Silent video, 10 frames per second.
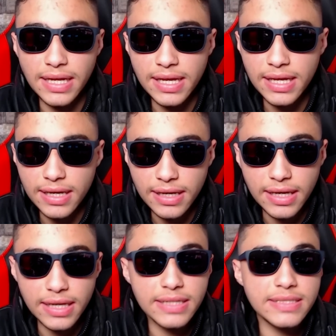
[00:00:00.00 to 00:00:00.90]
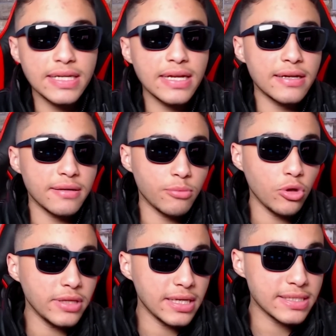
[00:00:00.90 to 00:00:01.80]
التاريخ اللي السر
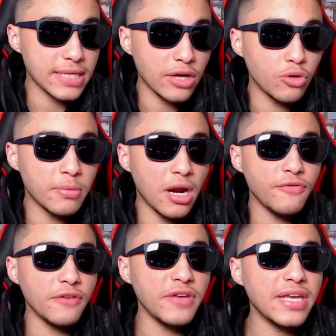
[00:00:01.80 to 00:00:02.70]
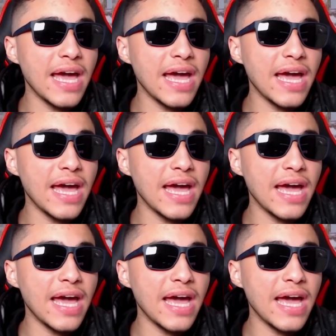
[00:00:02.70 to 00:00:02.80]
بولتكس هيقوم رافع فيه